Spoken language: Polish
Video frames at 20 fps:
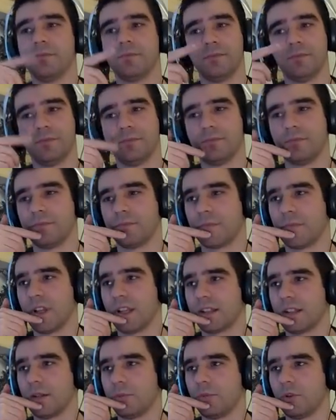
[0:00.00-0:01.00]
Mm,
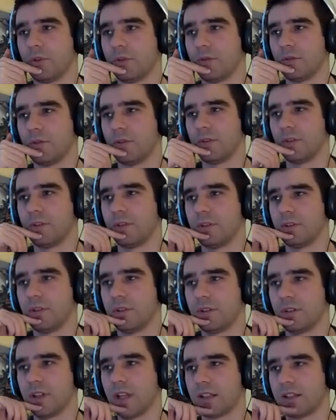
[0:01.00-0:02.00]
dla tej, bo,
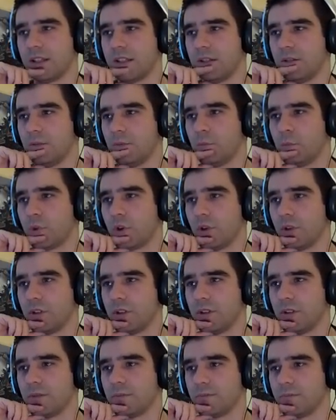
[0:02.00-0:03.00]
yy, dla tej
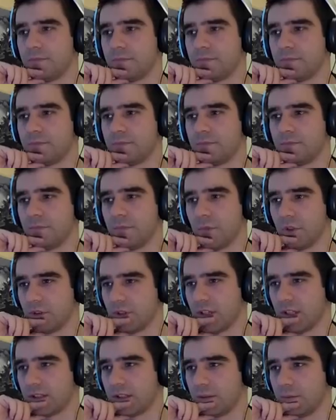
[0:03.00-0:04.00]
broni. No,
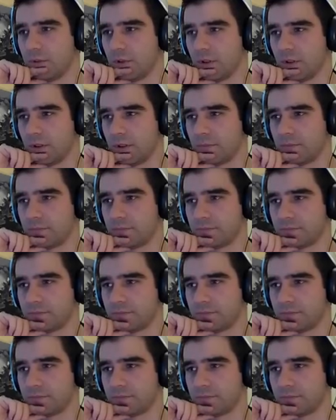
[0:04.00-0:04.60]
dla tej broni.